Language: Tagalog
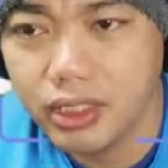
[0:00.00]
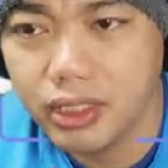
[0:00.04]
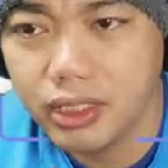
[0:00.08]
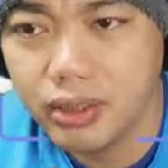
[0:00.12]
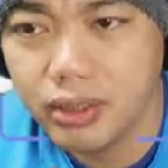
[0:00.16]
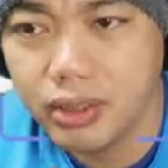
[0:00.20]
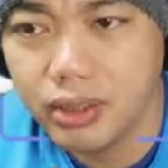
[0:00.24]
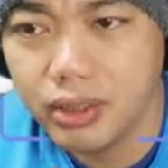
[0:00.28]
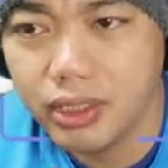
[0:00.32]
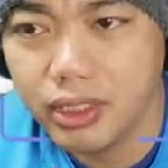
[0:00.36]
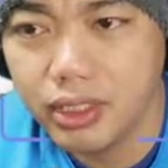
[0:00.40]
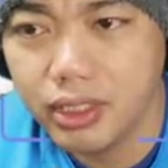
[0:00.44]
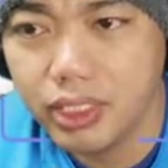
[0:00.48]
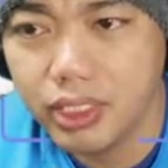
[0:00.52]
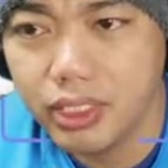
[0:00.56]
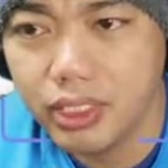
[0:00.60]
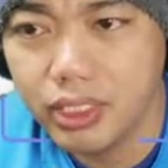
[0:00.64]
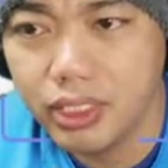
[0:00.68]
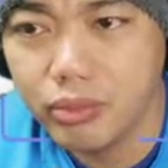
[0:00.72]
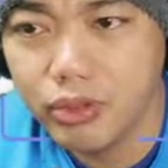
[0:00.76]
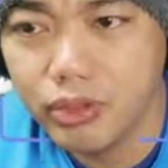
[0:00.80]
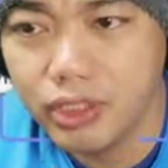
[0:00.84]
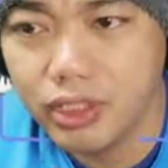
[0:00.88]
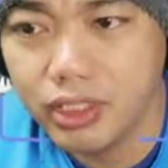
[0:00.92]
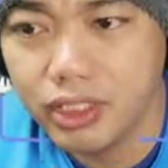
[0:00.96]
i-click mo
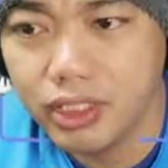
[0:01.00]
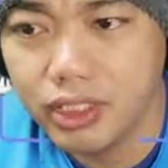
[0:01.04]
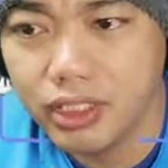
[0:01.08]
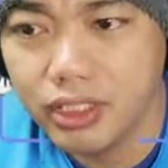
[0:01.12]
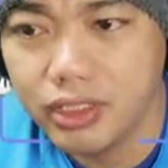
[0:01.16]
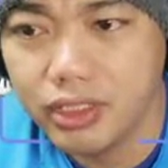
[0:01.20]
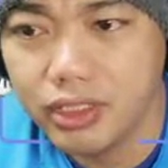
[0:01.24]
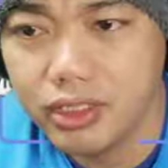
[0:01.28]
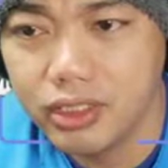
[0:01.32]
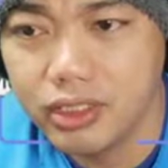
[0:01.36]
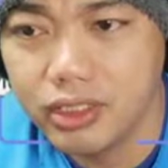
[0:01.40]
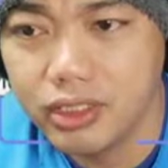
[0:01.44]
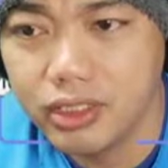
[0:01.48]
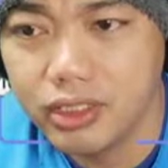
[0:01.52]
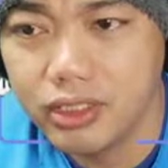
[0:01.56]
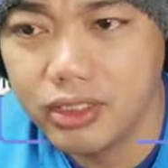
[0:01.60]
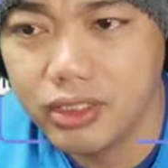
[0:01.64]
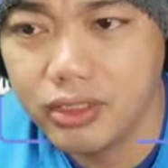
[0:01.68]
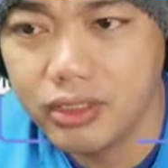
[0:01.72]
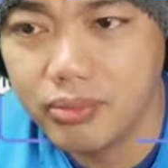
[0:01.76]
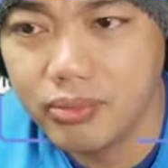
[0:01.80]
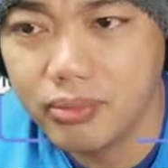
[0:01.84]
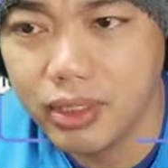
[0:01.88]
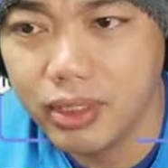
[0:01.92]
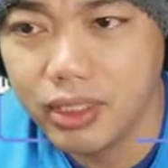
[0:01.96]
yung English
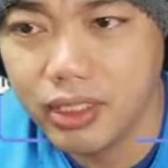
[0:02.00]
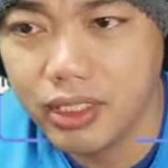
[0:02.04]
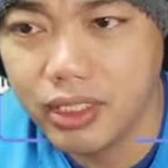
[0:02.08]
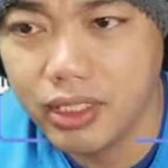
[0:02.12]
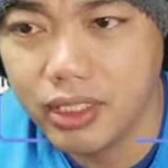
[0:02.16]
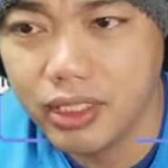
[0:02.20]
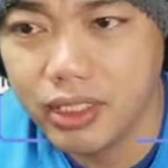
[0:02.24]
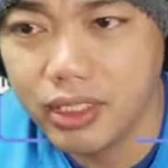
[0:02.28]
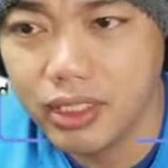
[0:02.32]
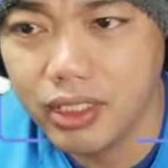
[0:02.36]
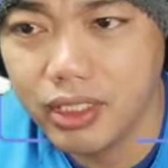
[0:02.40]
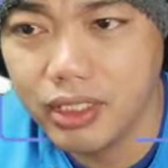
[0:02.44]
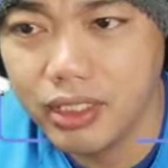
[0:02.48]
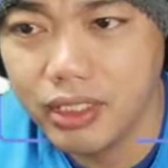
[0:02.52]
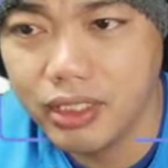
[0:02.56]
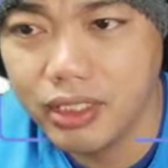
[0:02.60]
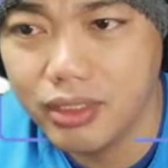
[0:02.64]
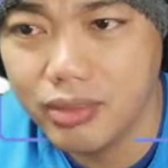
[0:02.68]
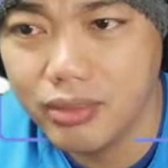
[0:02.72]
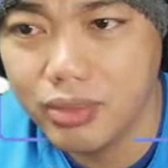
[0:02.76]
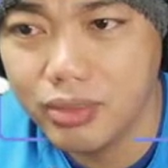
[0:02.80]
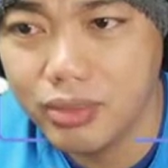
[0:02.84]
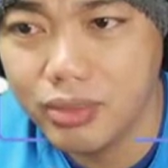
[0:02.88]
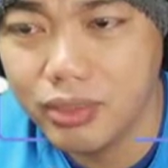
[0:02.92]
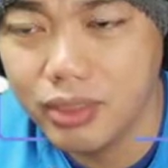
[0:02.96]
para
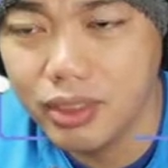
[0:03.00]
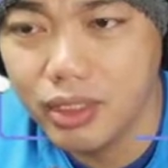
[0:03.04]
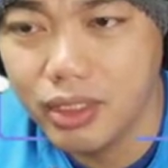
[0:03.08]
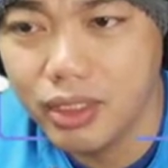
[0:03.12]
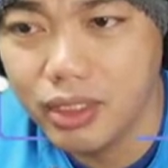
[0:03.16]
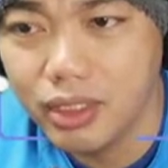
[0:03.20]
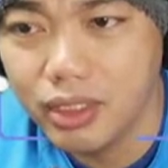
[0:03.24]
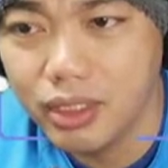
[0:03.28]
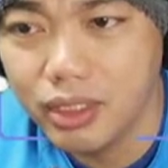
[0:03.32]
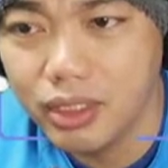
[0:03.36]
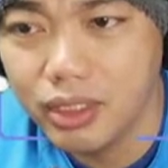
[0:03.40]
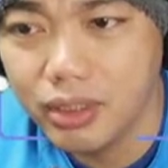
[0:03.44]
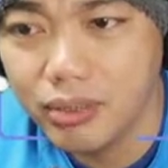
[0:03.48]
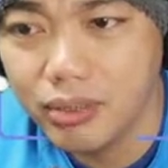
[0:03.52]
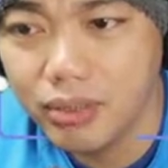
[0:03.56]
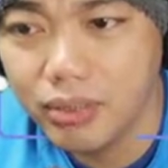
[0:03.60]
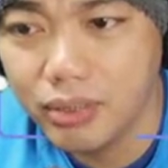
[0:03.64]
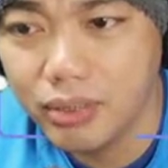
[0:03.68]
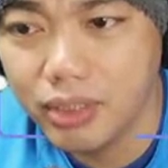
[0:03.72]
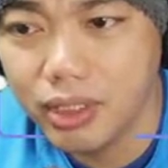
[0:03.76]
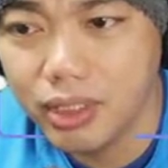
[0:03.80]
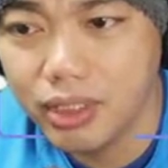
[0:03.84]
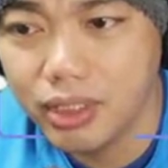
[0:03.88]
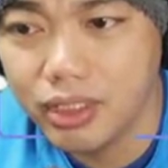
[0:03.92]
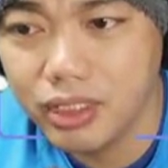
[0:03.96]
hindi mo
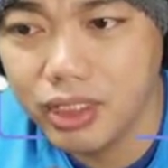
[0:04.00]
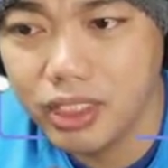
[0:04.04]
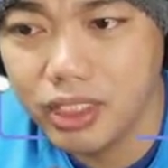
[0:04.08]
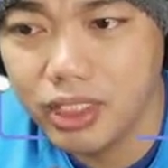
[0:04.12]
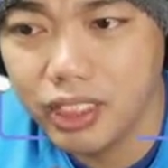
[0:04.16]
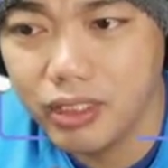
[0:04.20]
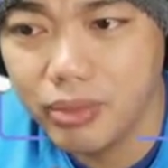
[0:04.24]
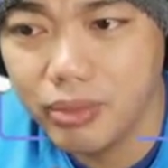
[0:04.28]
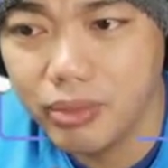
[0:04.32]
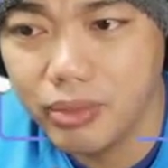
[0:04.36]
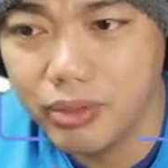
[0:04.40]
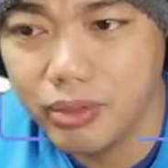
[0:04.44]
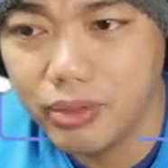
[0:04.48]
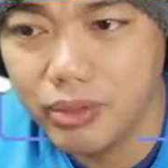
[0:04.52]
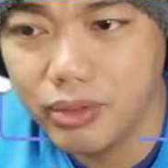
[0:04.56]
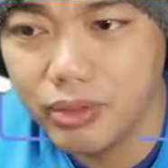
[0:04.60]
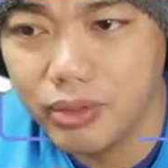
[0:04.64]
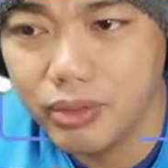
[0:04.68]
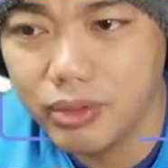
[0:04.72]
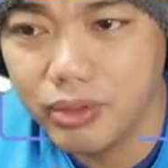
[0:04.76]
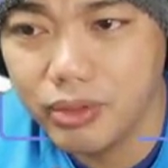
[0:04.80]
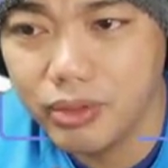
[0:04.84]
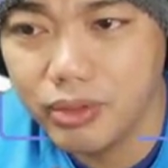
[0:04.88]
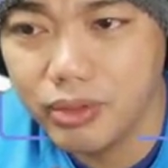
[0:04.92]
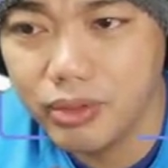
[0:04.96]
maintindihan mo
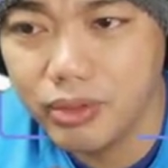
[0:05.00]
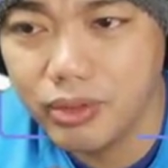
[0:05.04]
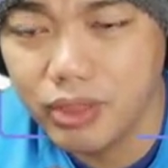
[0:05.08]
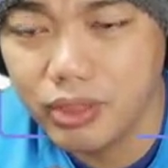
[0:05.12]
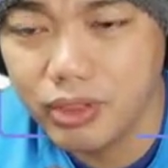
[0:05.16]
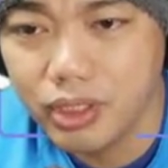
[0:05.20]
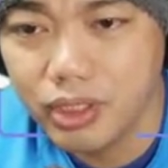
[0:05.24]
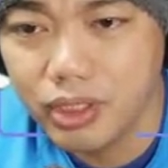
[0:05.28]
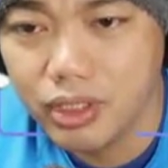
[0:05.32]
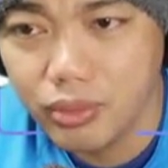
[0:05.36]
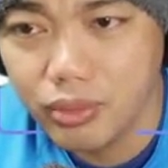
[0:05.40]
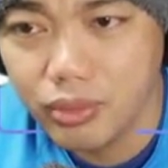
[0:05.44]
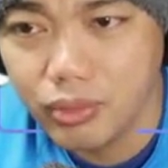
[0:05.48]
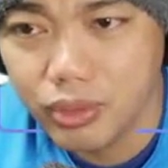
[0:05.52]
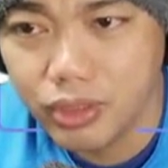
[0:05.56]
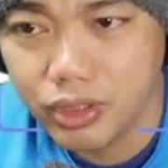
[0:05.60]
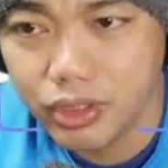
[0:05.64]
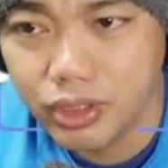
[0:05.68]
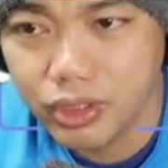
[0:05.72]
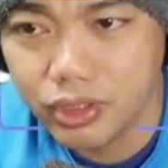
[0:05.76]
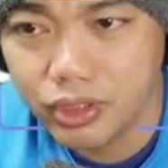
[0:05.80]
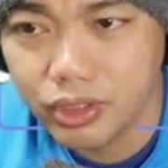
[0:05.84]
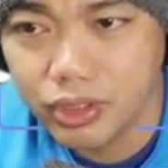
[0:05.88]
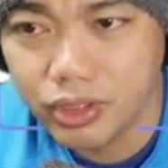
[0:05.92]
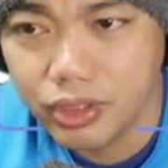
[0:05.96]
yung
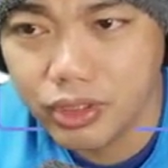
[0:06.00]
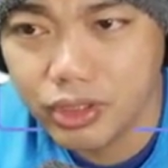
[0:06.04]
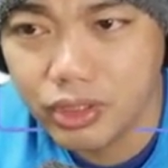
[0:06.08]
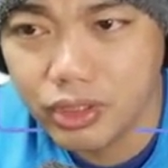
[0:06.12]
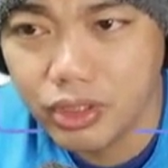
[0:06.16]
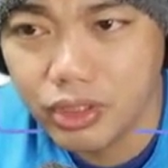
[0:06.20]
words.